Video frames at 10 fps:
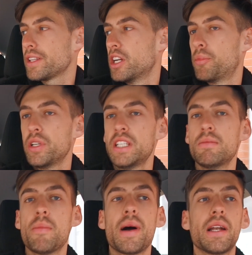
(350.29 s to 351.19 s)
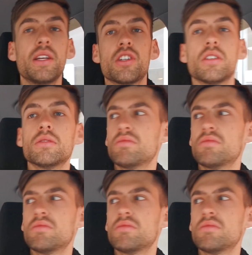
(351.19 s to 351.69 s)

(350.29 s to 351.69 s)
Il y en a pas une qui m'a parlé, genre.